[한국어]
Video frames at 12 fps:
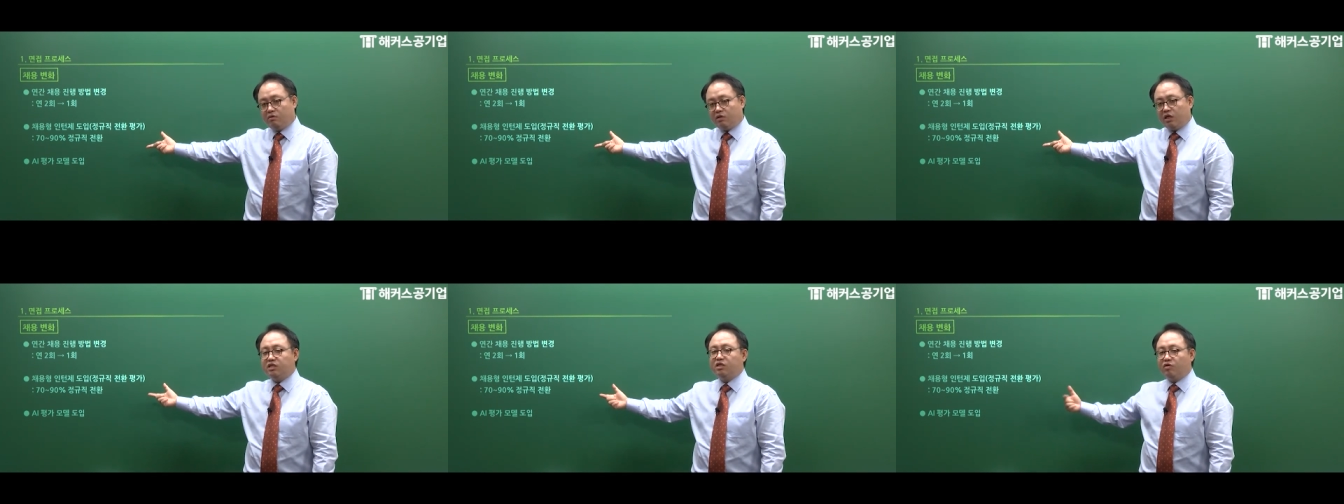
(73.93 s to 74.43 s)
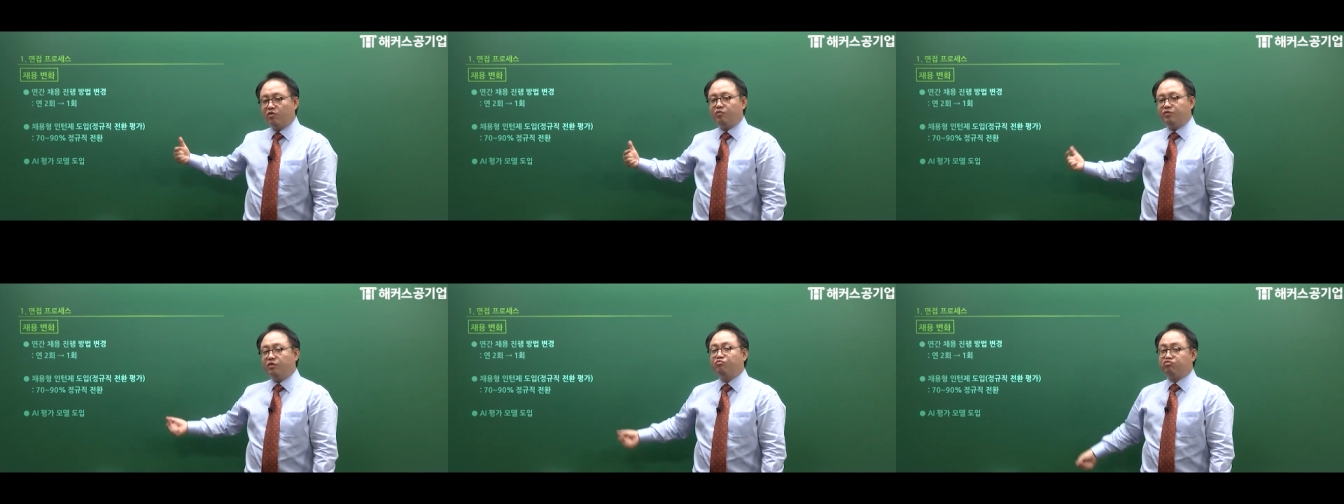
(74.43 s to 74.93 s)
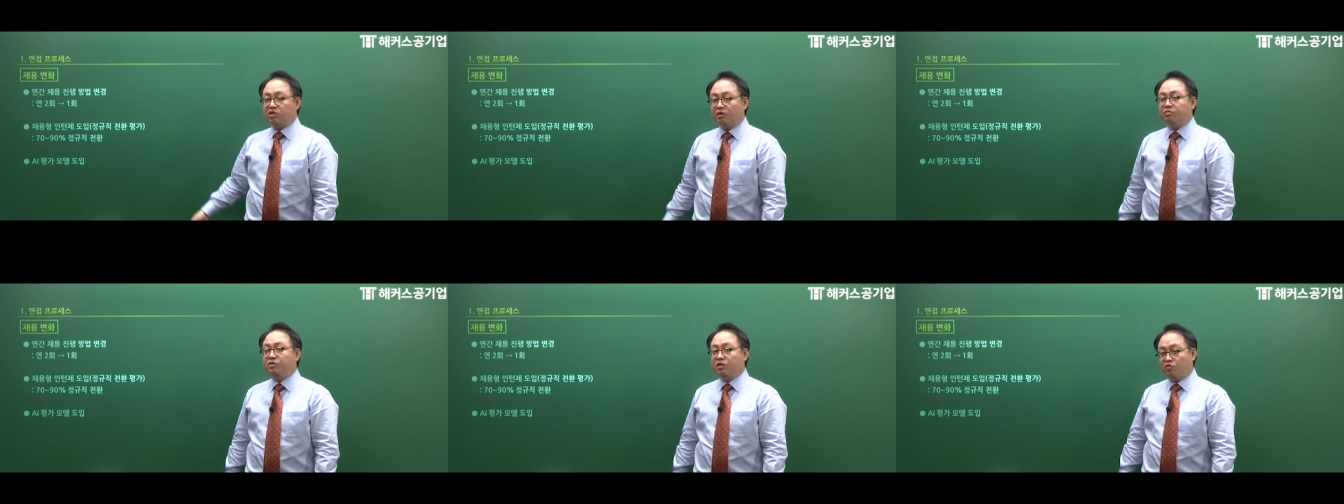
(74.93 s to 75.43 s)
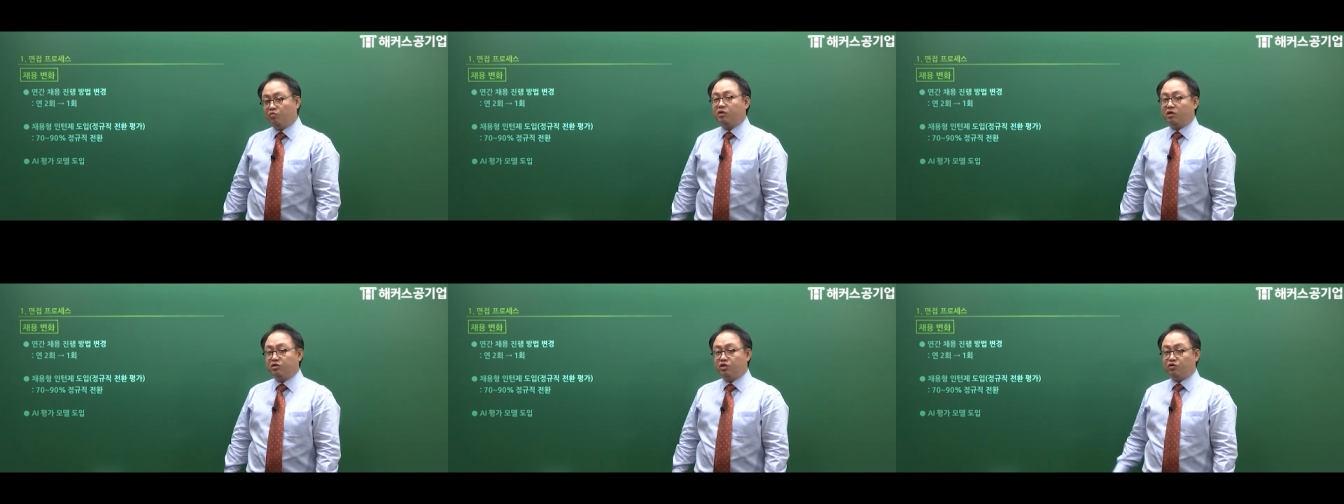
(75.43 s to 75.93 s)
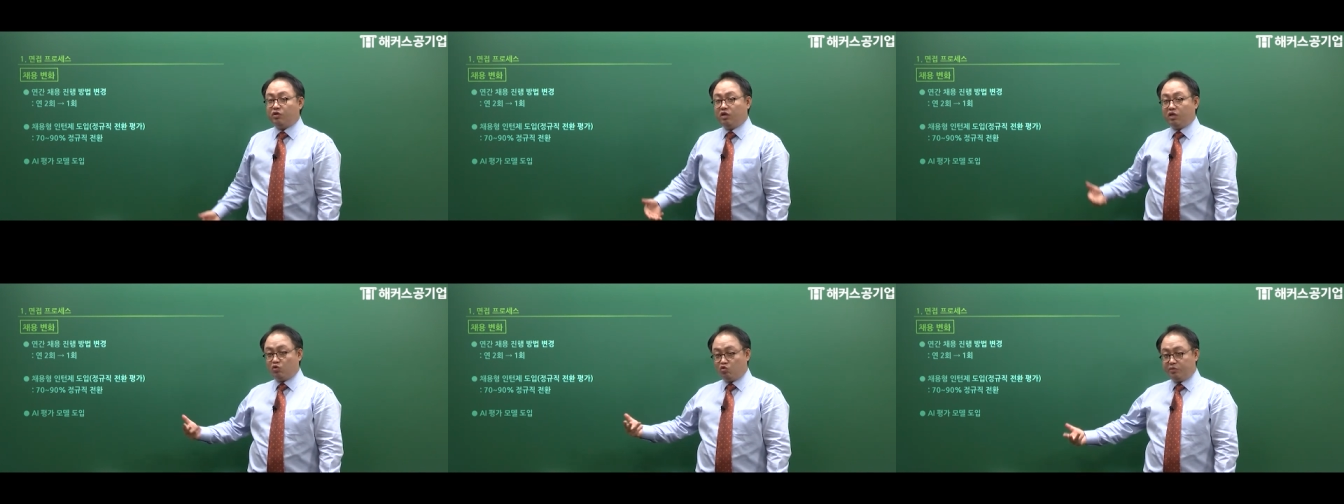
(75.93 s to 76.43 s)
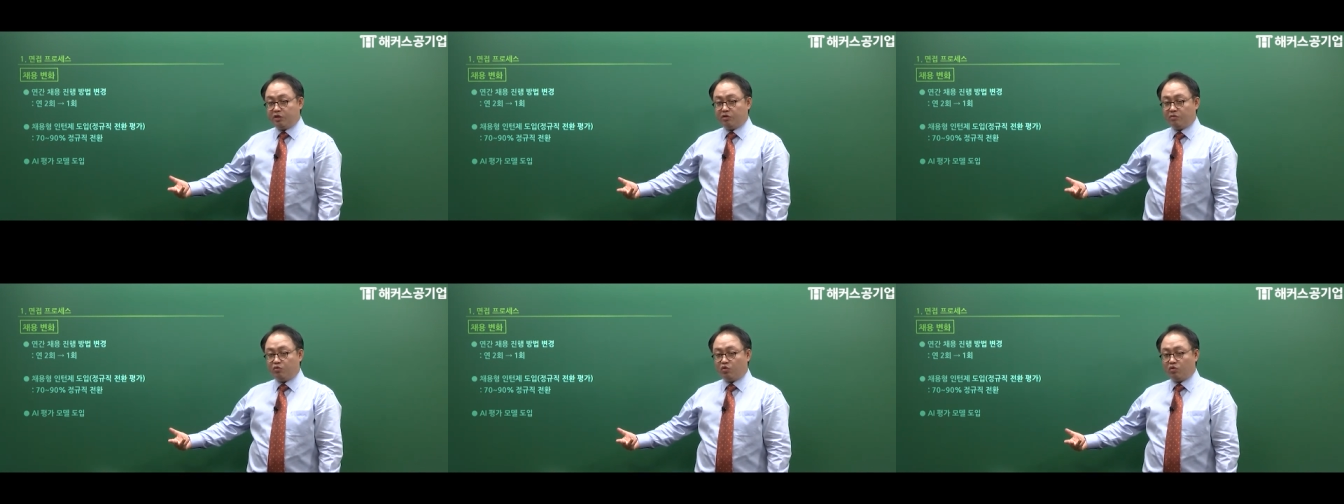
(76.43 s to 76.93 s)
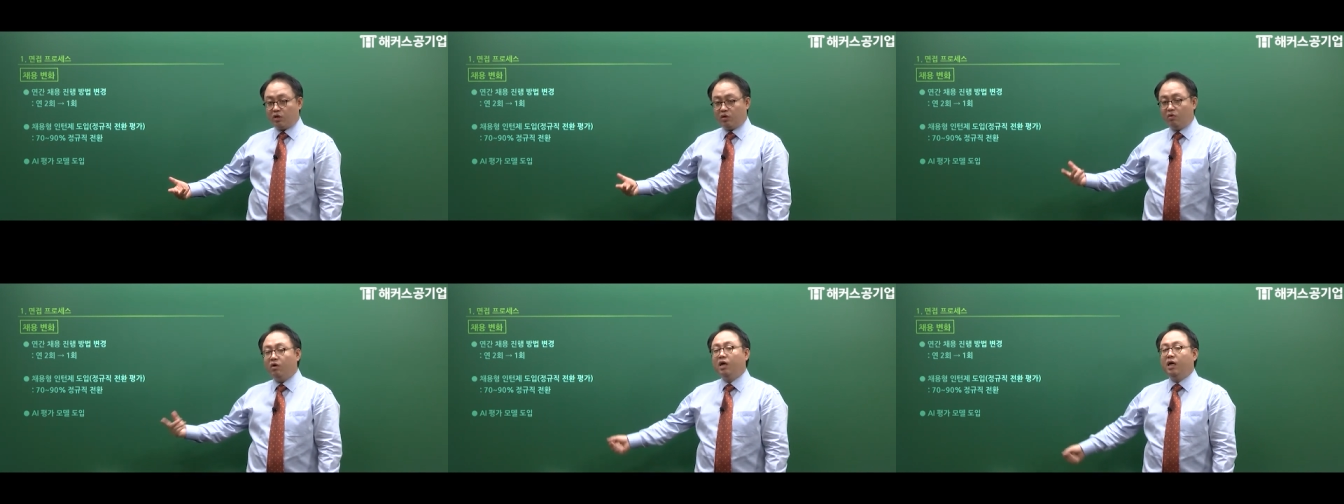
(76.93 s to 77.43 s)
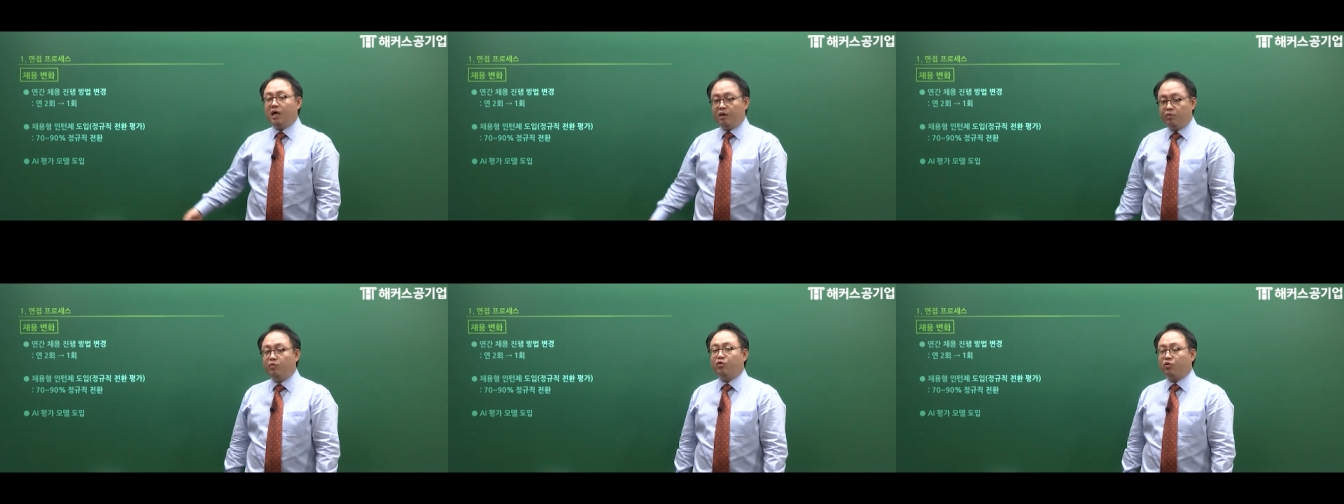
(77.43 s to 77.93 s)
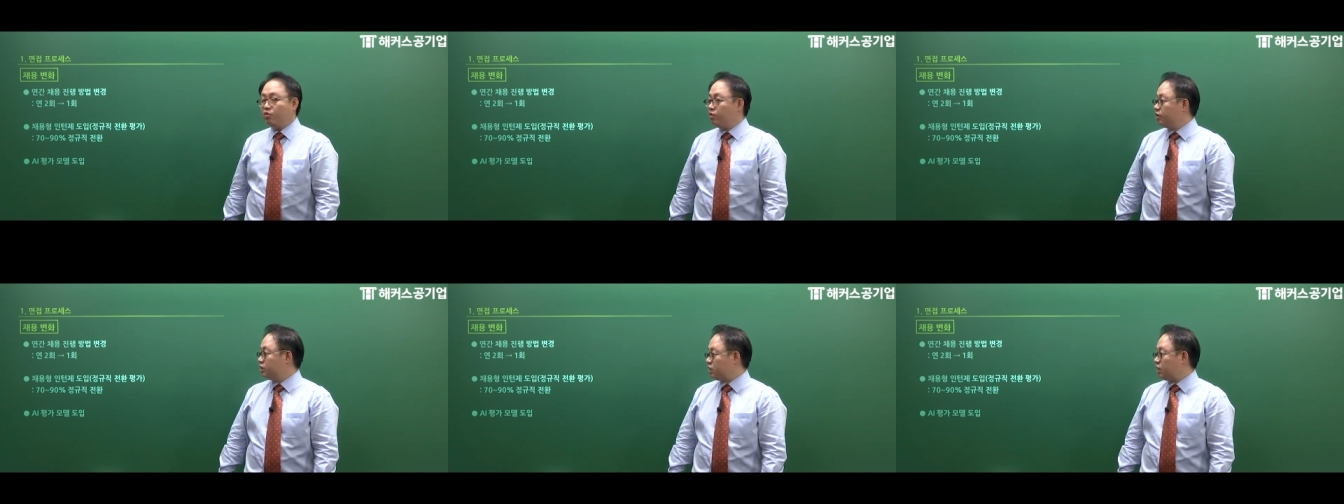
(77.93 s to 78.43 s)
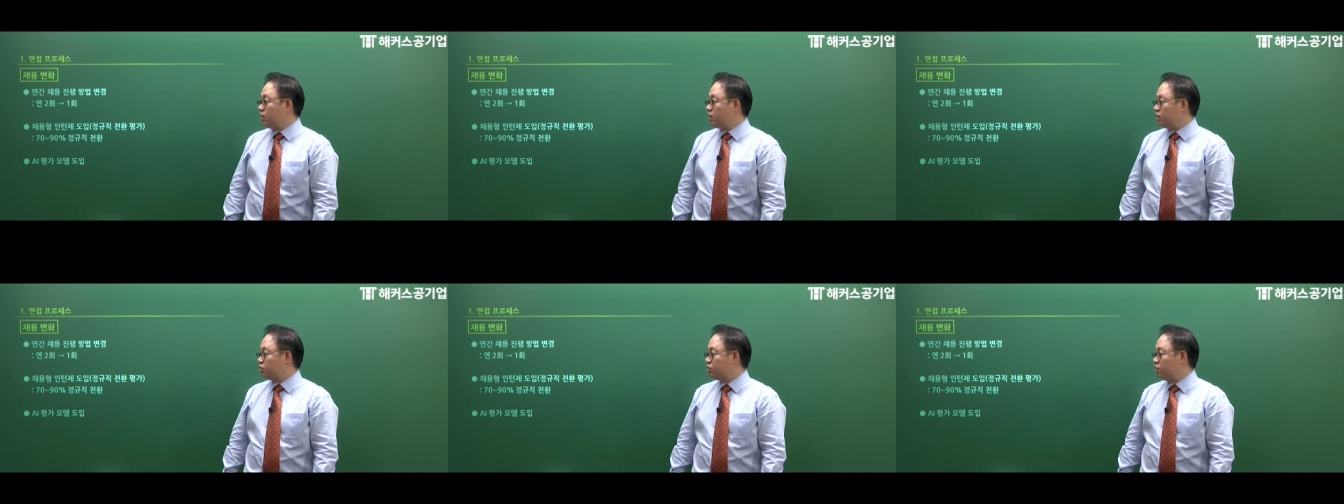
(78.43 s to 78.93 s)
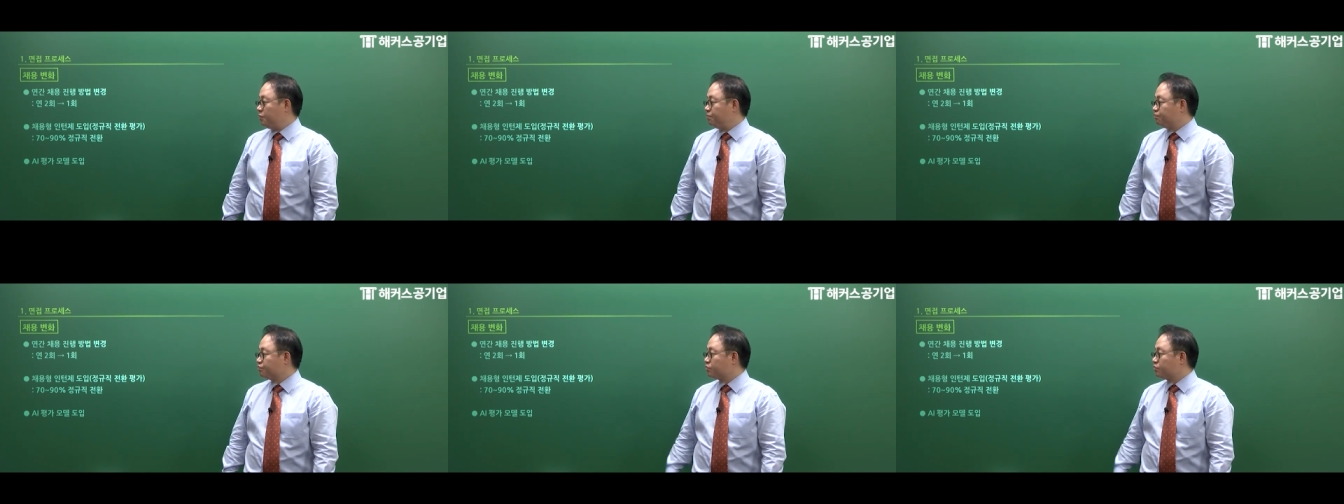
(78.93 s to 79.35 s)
단지 여러분의 부담이 좀 커지죠. 1년에 두 번 시험 보는 거하고 한 번 보는 거의 차이겠죠.